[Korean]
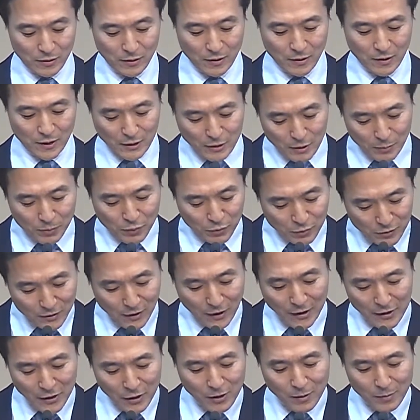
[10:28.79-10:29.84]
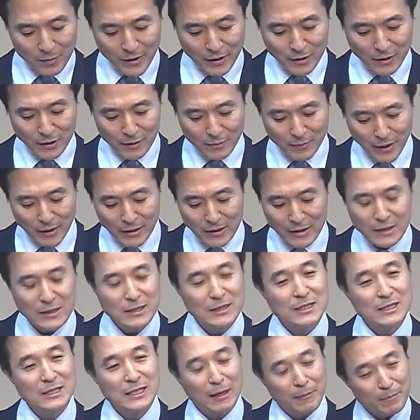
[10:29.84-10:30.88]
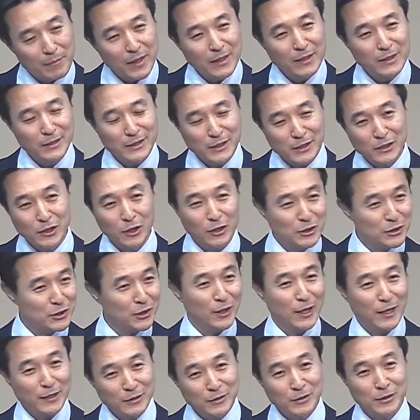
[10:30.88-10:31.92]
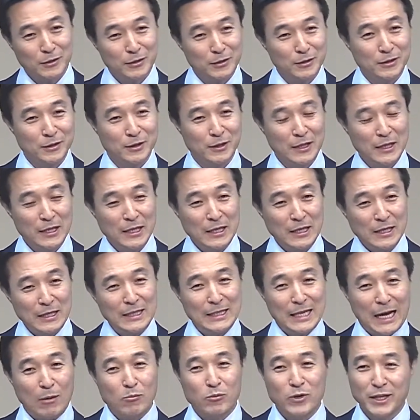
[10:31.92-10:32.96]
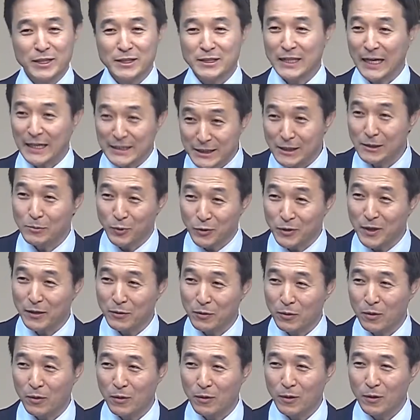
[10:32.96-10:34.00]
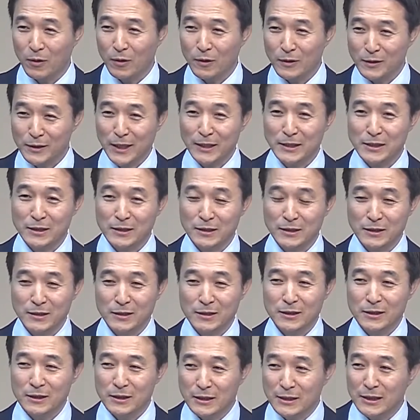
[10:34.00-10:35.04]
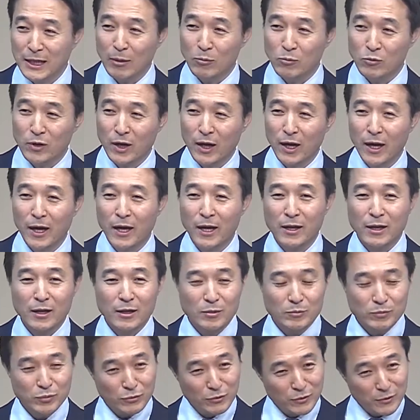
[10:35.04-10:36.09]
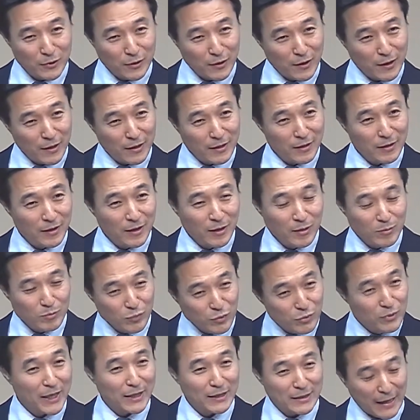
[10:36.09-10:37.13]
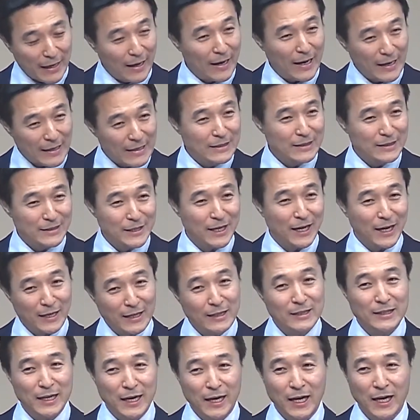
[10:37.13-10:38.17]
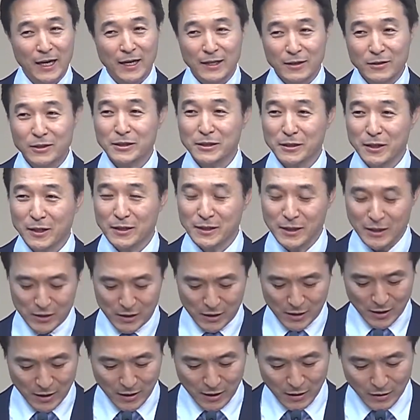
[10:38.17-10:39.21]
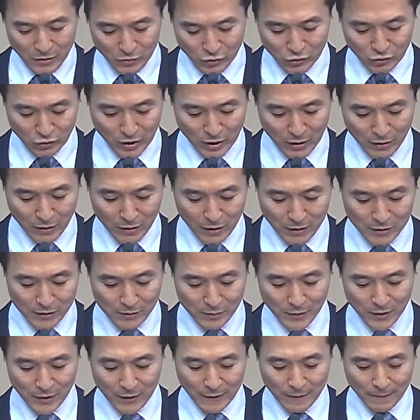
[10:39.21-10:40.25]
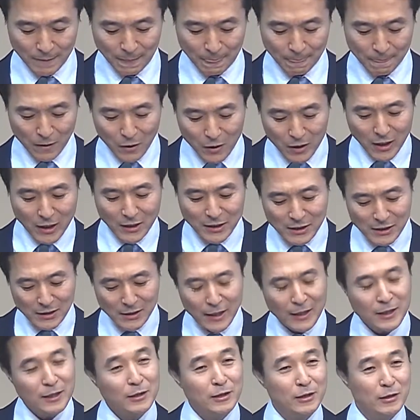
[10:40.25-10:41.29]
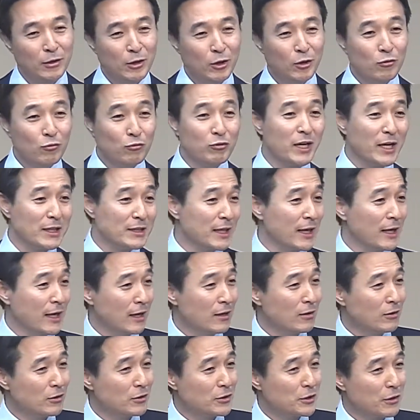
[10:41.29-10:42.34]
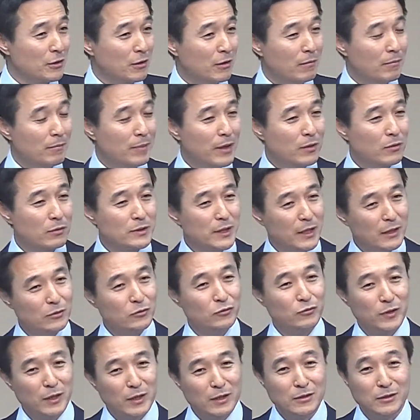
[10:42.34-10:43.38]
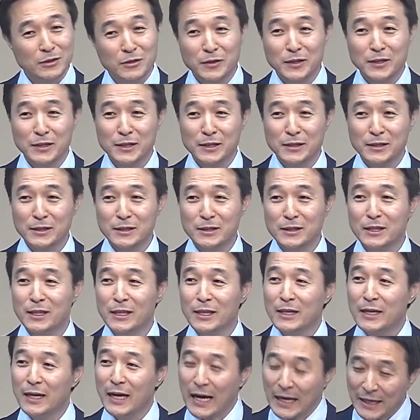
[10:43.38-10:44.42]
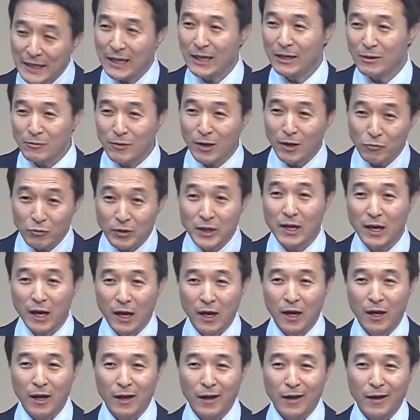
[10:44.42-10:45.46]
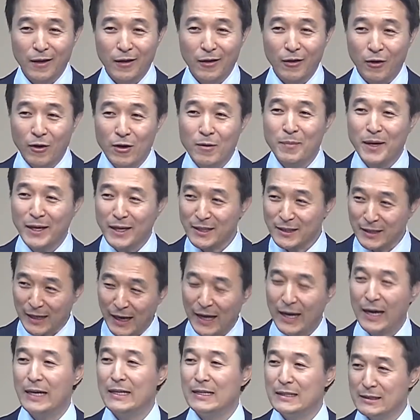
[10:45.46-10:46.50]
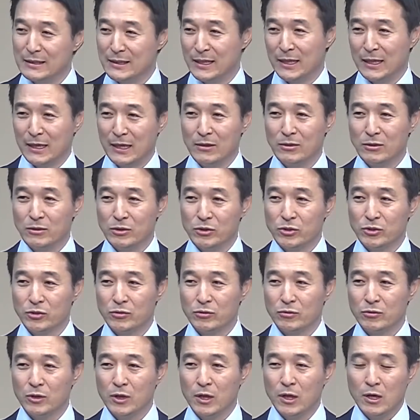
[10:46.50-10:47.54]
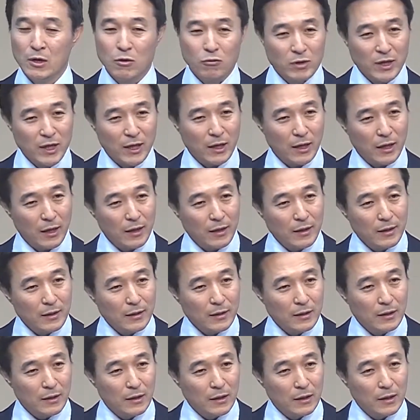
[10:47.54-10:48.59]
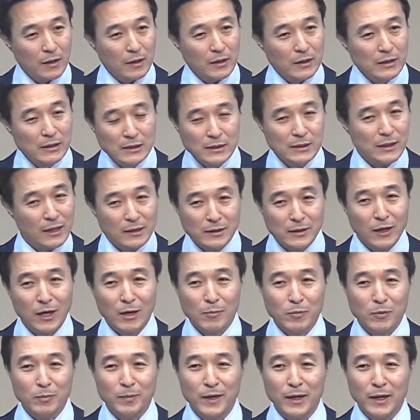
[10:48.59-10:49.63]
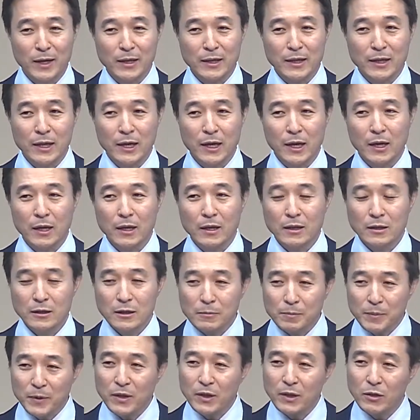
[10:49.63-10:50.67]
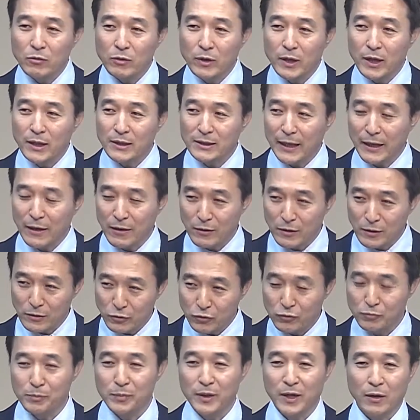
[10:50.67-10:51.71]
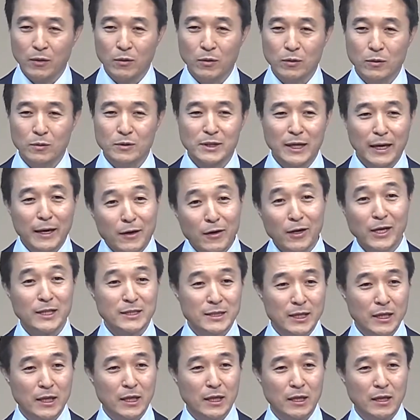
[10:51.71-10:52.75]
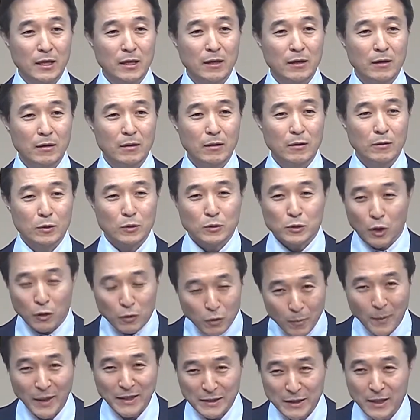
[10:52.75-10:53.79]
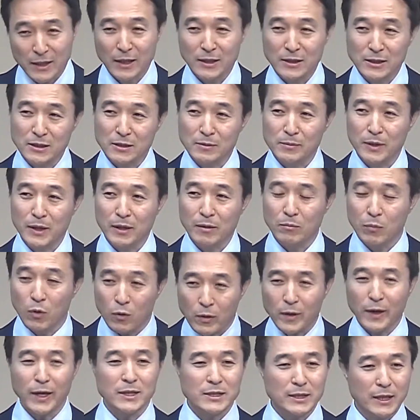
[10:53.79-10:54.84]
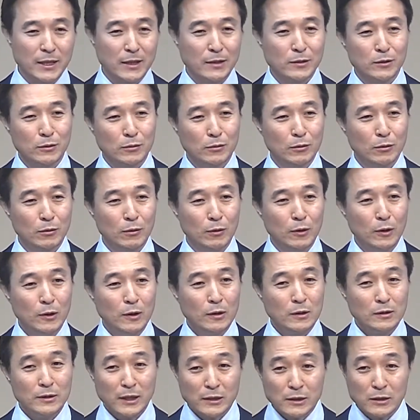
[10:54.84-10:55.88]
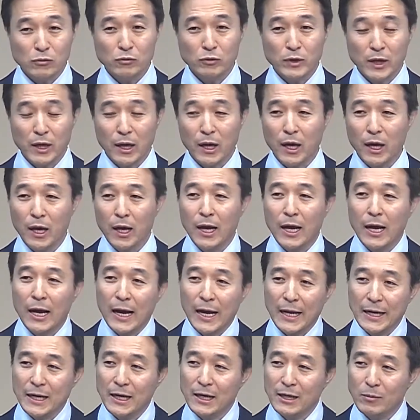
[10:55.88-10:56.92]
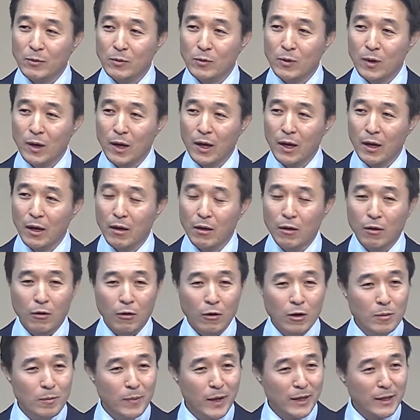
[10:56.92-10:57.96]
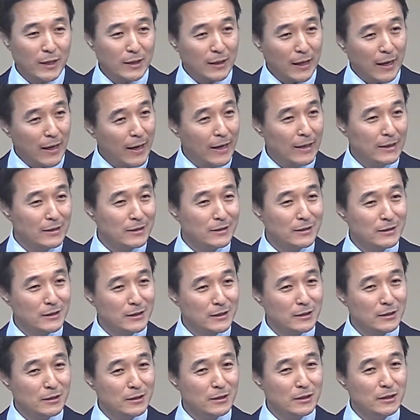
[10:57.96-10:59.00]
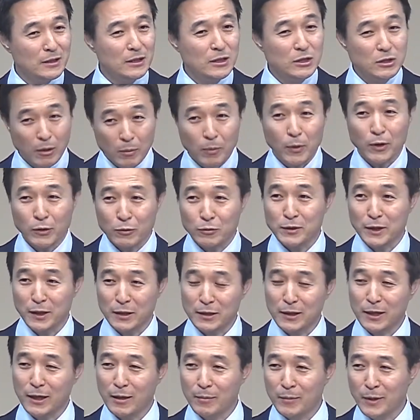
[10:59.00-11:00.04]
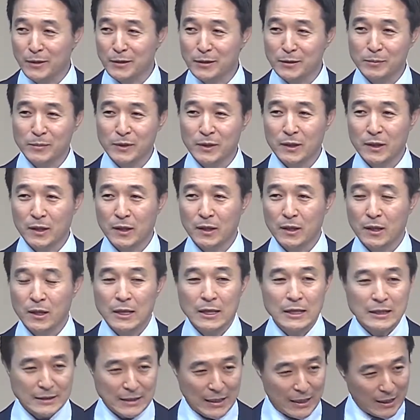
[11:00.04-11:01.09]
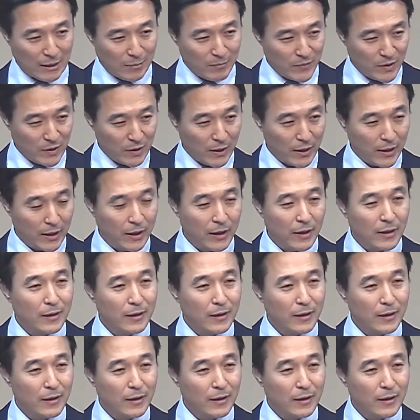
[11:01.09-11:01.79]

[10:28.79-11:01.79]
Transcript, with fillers: 그래서 풍성한 열매를 맺는지 안 맺는지를 결정하는 것은 이 나무의 자질보다도 사실은 그 나무가 풍성한 물에 닿아 있느냐 아니냐 이것이 굉장히 중요한 것 같습니다. 여기에 신에는 우리가 잘 아는 것처럼 바로 생수의 근원이 되신 하나님과 우리가 얼마나 닿아 있느냐라는 거죠. 우리가 어, 일상생활뿐만 아니라 특별히 우리가 사역을 준비하고 또 사역의 자리인 또 저도 마찬가지지만 목회 자리에서도 사실 우리가 하나님과 얼마나 닿아 있는지를 잊어버리고 살 때가 많습니다. 사람들의